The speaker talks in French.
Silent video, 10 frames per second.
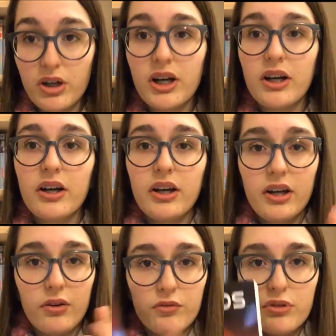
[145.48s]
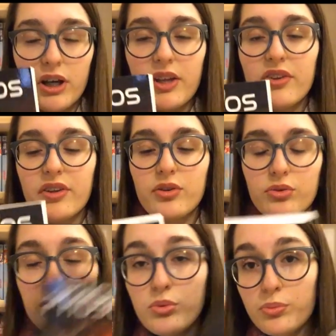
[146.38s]
voir. Voilà, c'est
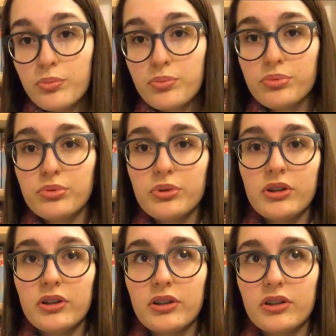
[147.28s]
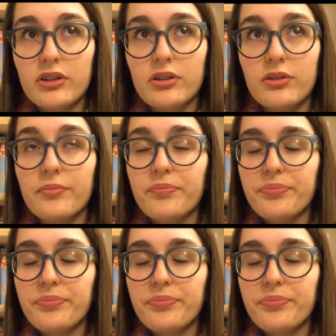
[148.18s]
tout pour, euh,